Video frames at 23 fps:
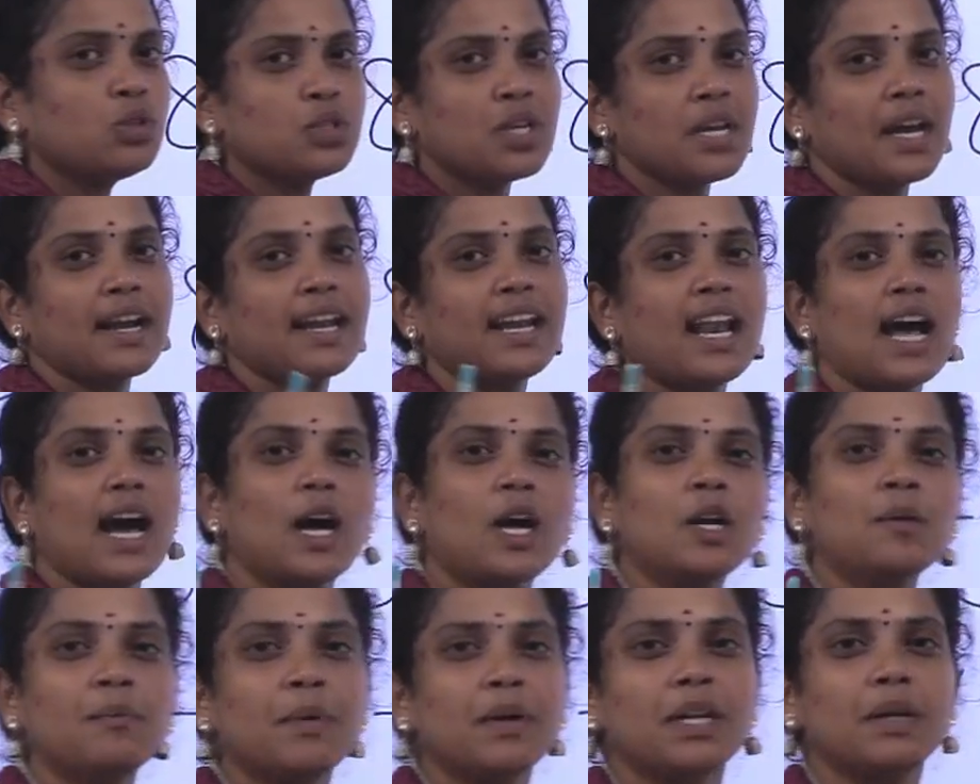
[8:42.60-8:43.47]
சேனல்
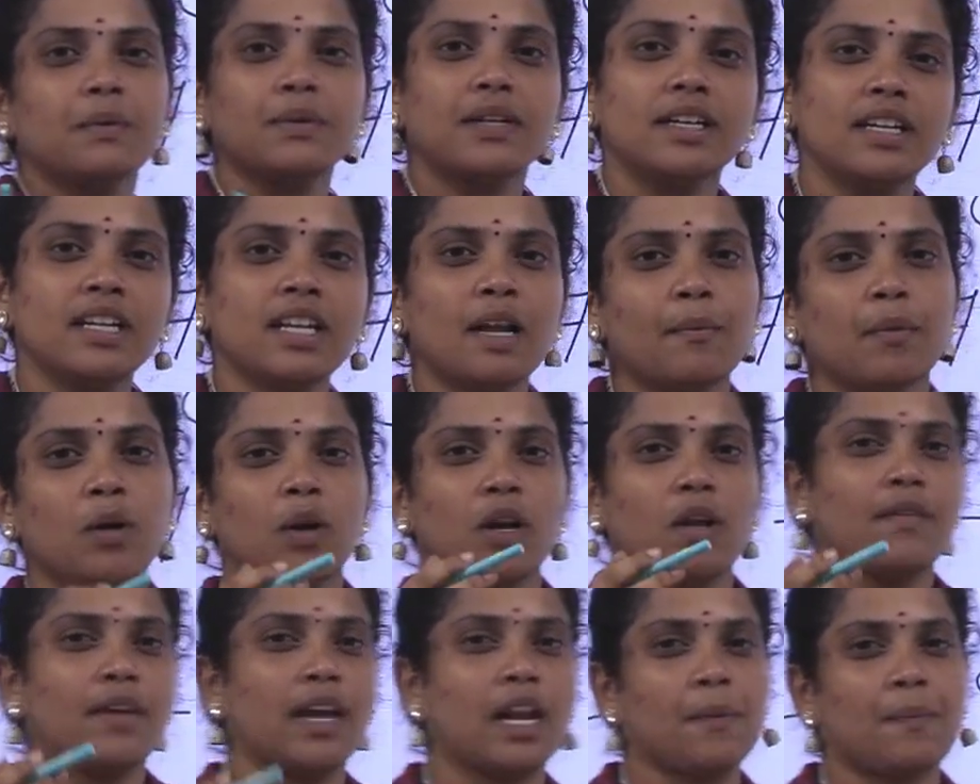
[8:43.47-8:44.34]
ஆன் பண்ணி விட்டுட்டு
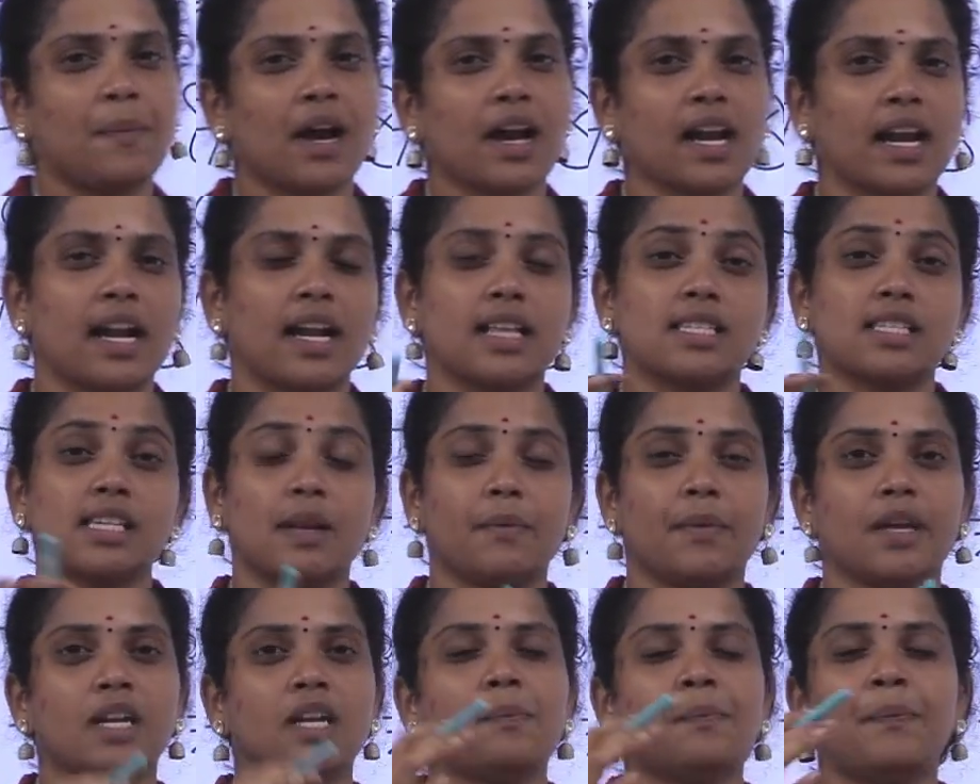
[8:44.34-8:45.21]
நம்மளோட வேலை பார்க்கலாம் சில
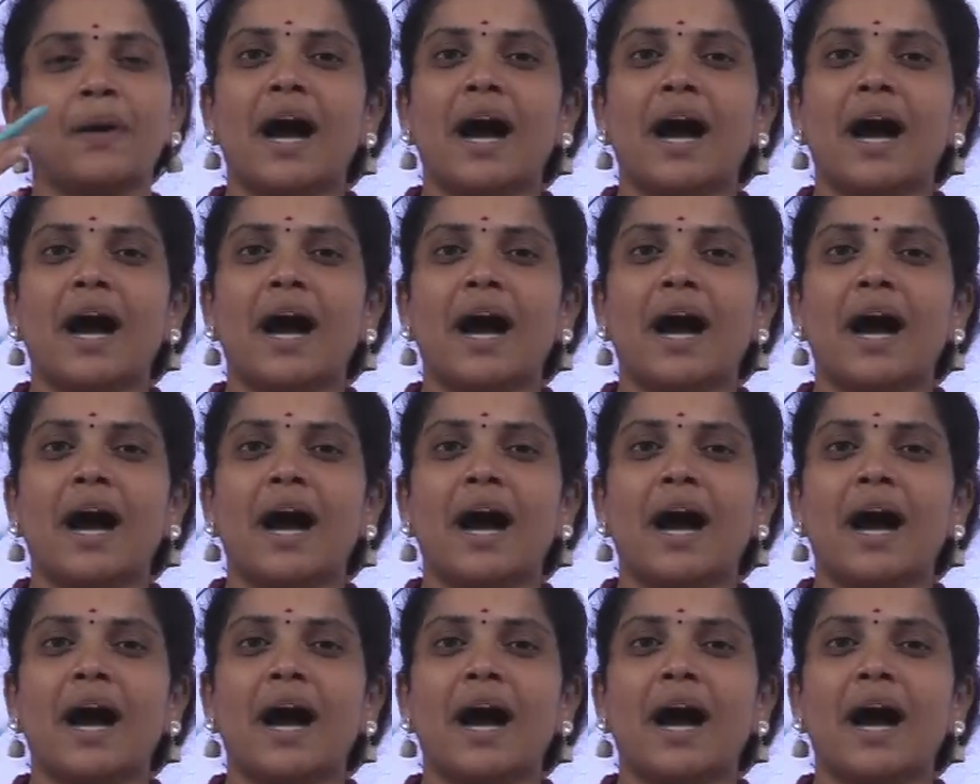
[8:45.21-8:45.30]
பேருக்கு